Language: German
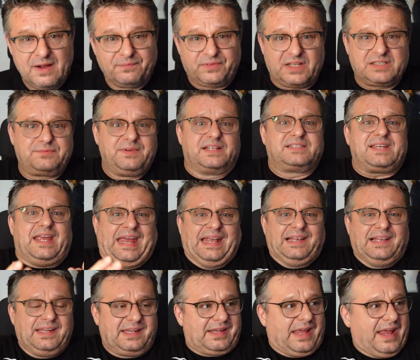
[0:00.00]
dass wir jetzt
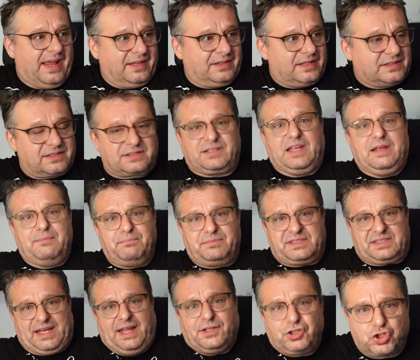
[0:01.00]
endlich gegen das Team
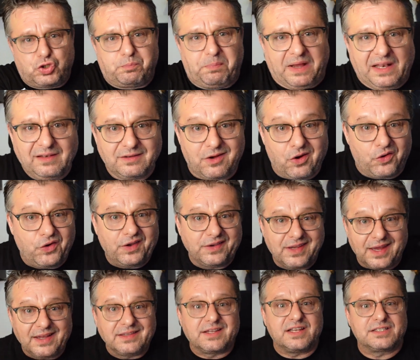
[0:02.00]
Z spielen können,
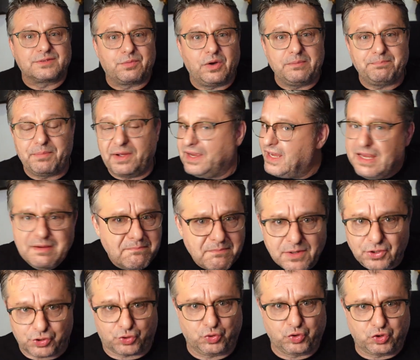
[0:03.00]
gegen das wollten wir
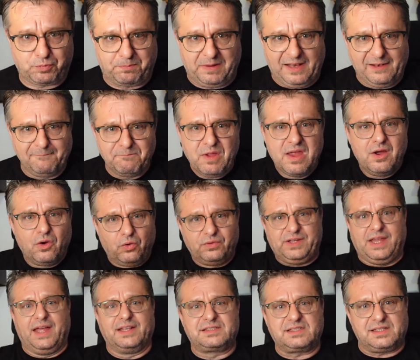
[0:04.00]
immer schon spielen und
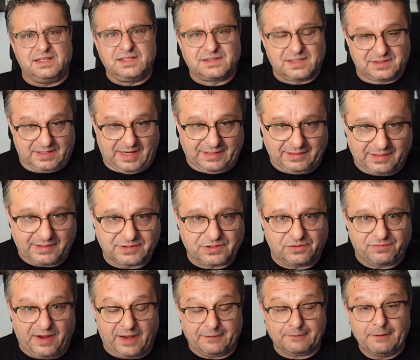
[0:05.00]
jetzt ist es endlich
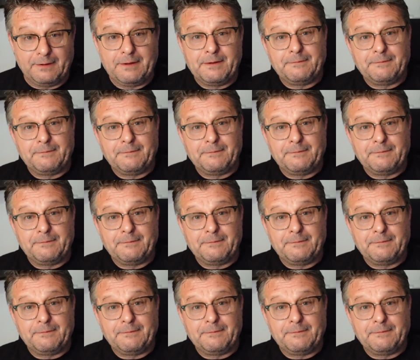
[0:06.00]
soweit.